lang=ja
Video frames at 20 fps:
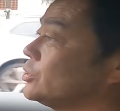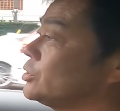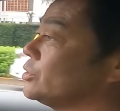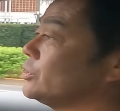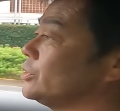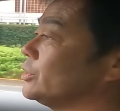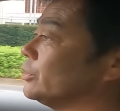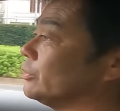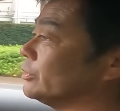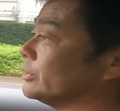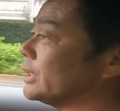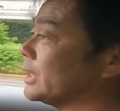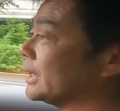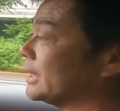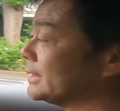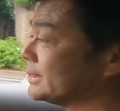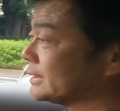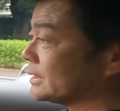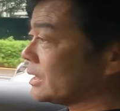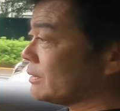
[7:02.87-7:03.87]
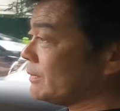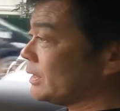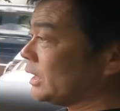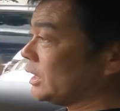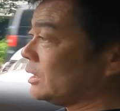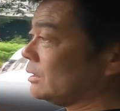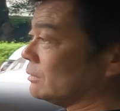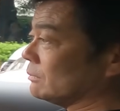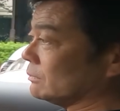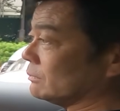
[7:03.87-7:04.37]
注意を促すため
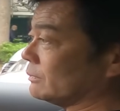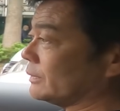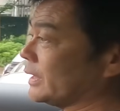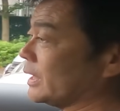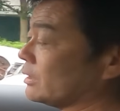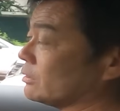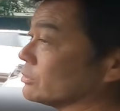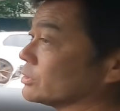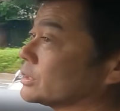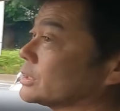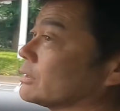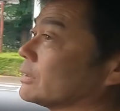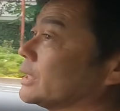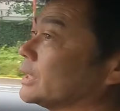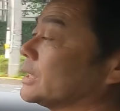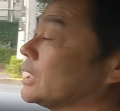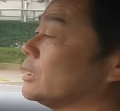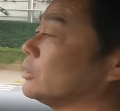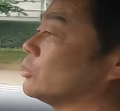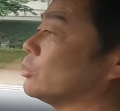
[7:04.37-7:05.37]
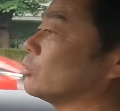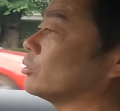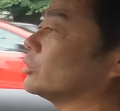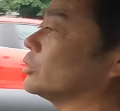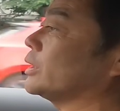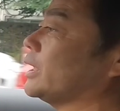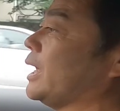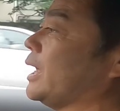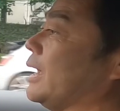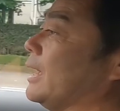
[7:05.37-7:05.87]
にブレーキをしてくれているというこ
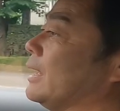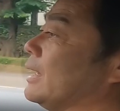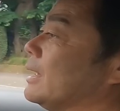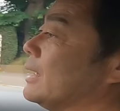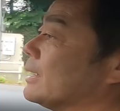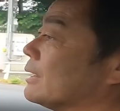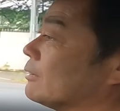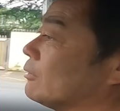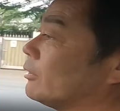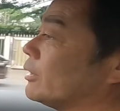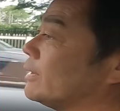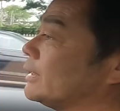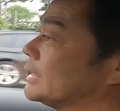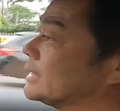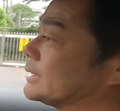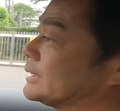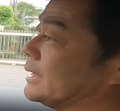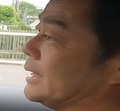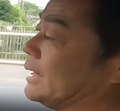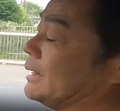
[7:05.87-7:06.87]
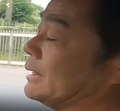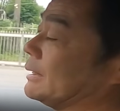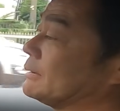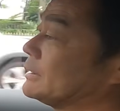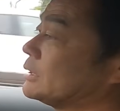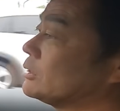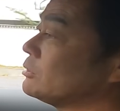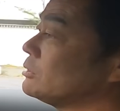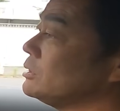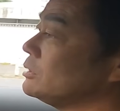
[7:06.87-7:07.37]
とでこれはですね
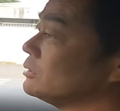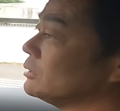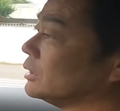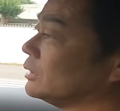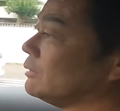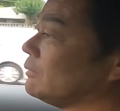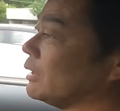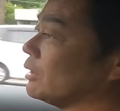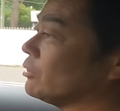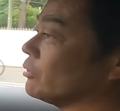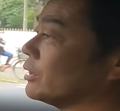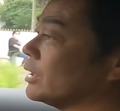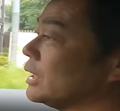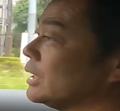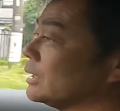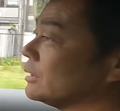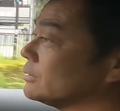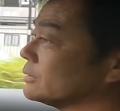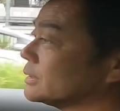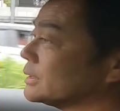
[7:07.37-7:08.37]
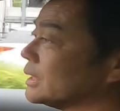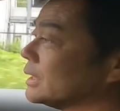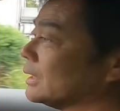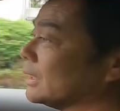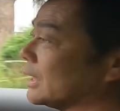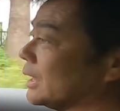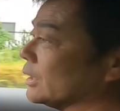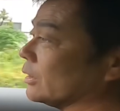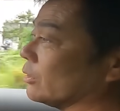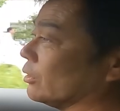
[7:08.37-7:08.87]
人によっては余計なおせっ
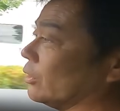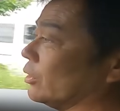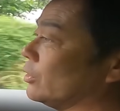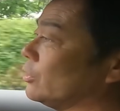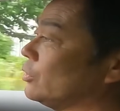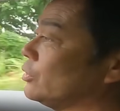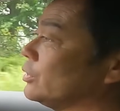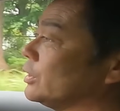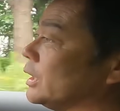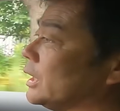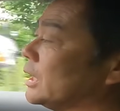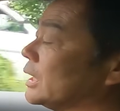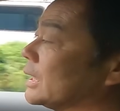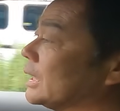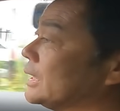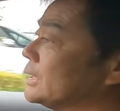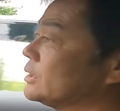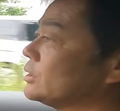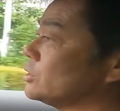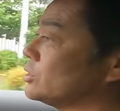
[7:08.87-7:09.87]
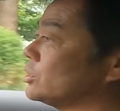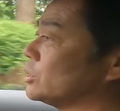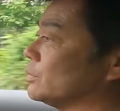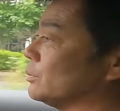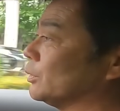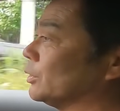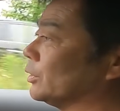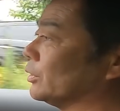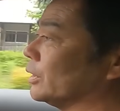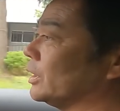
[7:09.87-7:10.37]
かいというふうに感じる人
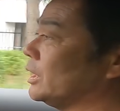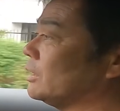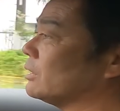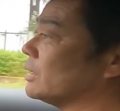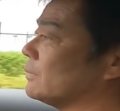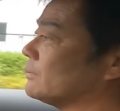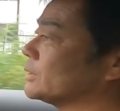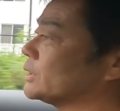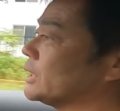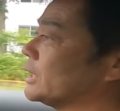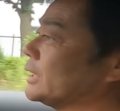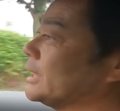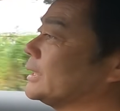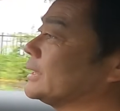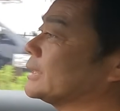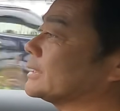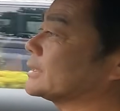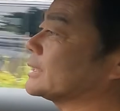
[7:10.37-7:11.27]
もいるかもしれないで